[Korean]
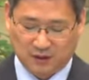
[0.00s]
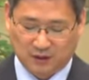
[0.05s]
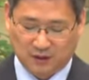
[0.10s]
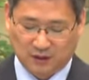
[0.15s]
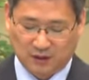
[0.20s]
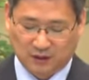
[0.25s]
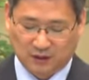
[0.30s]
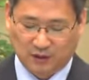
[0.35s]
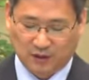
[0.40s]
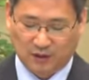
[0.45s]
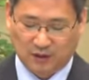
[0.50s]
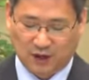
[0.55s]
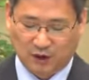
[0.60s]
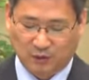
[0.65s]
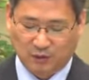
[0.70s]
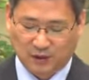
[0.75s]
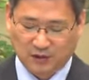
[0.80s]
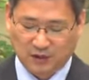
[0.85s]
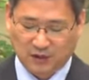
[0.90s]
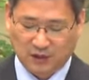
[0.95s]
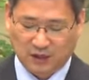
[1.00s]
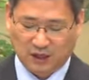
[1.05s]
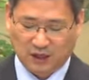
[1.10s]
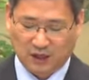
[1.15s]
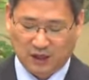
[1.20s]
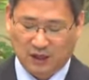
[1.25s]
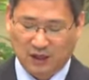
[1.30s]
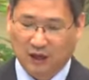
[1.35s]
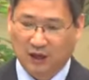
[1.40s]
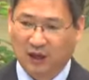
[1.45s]
그들은 애굽에 있을
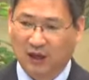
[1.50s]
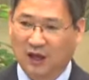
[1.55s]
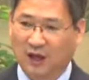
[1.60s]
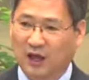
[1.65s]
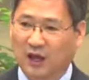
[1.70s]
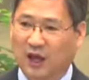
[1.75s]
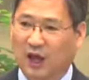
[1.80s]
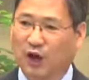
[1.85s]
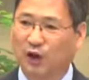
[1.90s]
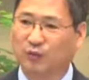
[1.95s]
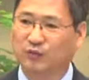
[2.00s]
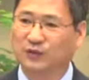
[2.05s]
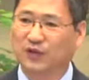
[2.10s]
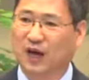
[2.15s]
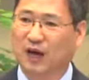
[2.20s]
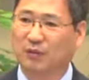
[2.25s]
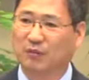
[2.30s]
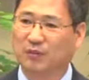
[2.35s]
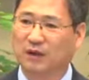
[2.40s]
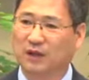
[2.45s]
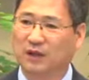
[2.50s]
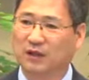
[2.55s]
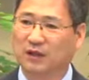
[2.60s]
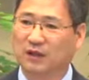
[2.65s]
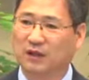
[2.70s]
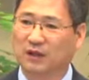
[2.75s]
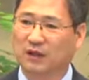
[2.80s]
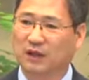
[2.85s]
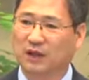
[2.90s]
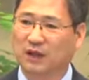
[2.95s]
때 애굽
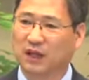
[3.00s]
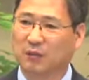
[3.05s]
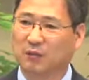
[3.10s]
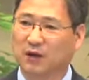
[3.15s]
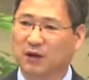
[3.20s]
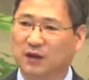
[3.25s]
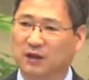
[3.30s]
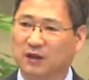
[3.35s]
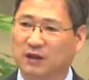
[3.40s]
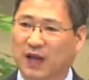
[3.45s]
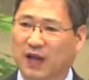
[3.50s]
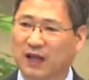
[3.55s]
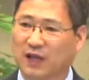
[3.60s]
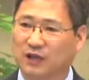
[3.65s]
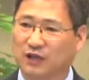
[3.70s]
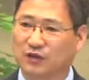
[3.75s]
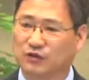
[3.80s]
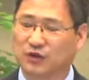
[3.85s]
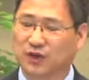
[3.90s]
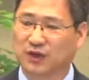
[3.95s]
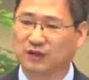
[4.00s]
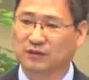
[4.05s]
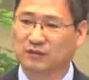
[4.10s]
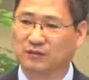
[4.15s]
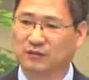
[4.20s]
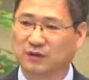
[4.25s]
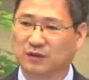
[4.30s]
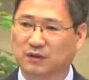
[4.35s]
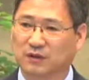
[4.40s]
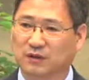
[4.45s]
사람만 이기면 다 이기는 줄
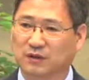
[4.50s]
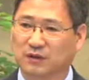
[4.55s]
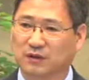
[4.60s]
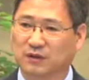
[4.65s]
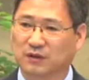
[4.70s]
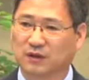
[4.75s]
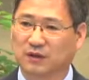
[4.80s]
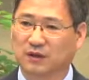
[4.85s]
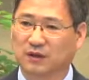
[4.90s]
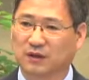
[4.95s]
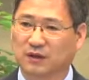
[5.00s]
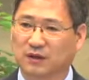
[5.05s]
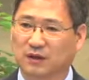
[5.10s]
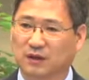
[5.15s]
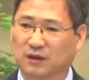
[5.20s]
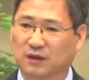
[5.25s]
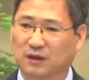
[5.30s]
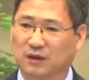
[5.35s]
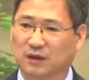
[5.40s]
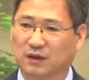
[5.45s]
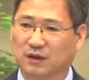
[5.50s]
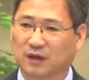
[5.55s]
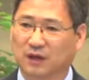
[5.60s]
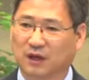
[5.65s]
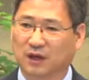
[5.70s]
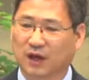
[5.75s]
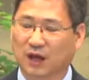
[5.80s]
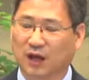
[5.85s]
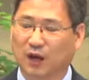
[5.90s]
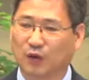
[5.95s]
알았습니다.
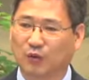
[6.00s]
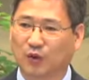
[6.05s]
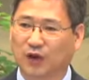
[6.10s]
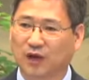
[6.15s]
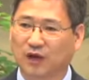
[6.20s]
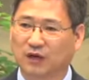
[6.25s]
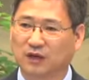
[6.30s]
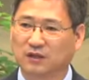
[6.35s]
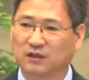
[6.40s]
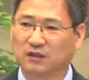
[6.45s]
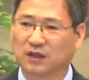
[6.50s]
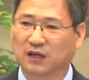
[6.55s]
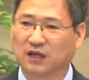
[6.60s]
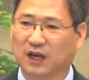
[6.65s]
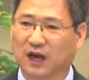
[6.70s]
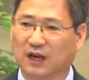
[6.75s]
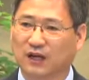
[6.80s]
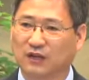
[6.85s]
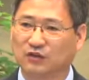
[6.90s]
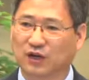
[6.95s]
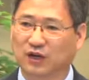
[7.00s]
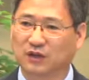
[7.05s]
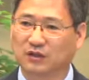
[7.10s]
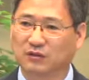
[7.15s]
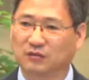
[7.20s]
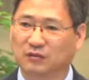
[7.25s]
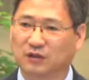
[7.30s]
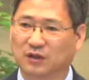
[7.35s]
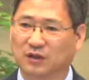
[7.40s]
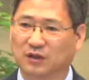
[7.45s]
애굽 외에는 적이 아닌 줄
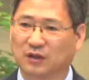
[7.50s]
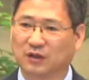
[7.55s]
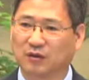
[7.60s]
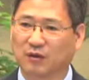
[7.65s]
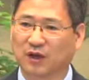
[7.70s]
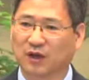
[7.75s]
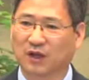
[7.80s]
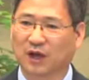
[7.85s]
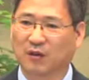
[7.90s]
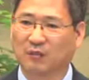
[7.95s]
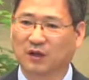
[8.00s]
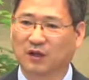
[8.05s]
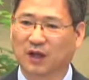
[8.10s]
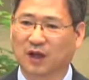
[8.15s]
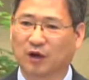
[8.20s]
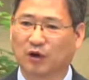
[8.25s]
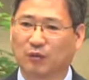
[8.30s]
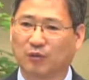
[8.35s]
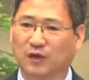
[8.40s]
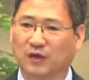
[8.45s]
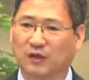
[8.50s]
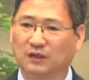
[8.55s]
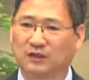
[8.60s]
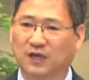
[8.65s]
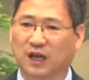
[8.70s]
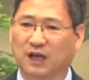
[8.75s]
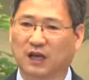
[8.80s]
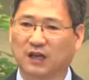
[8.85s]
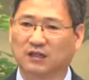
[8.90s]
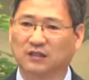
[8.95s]
알았습니다. 왜냐하면 애굽이
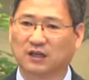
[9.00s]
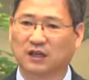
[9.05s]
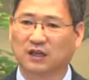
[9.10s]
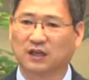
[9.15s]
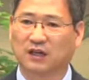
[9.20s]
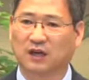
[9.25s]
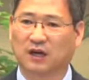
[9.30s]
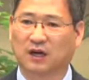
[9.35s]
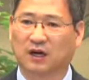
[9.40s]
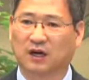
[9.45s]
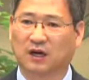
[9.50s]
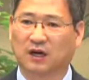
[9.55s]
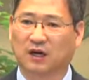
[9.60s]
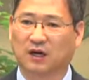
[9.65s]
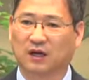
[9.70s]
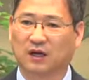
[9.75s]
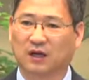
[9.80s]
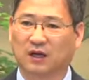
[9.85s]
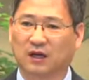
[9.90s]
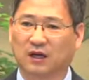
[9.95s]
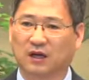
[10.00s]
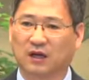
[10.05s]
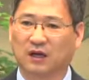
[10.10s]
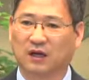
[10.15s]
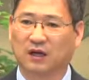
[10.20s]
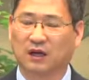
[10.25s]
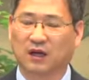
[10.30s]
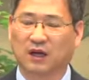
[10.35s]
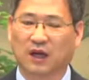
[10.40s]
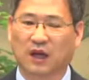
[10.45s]
세계의 적이니까.
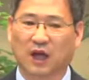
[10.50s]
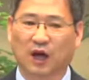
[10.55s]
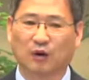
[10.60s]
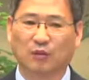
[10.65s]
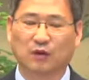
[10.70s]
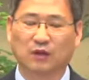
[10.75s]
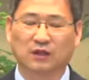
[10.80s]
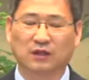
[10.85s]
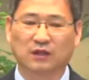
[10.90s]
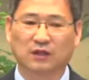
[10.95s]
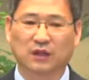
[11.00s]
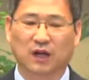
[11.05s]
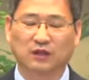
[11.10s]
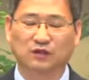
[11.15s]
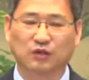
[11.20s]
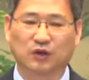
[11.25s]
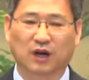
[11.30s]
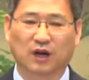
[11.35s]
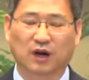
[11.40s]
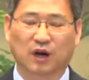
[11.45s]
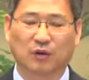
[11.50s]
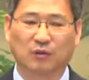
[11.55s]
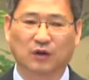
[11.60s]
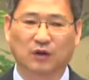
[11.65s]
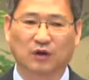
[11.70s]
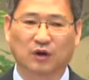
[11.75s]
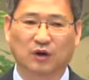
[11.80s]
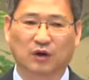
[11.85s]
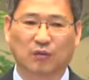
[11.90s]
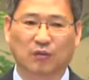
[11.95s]
애굽을 탈출해
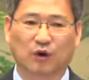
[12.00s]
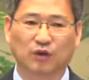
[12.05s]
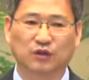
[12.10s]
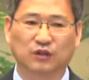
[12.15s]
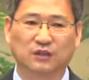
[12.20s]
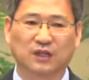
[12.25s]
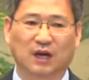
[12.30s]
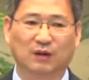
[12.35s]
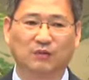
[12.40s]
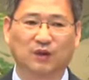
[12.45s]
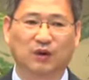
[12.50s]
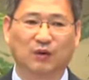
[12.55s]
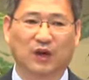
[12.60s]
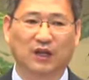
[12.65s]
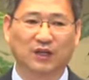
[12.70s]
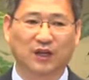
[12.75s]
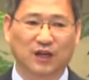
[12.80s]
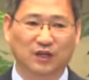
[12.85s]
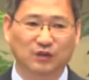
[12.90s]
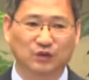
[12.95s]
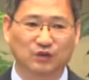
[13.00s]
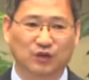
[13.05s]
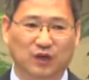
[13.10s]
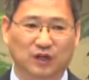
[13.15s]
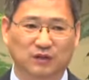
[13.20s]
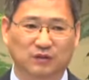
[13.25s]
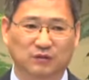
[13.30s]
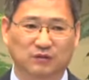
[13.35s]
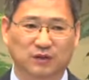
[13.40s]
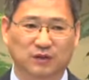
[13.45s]
나오면요. 모든 사람들이 환영해 줄 줄
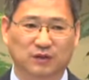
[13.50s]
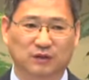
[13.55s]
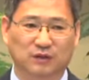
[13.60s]
알았습니다.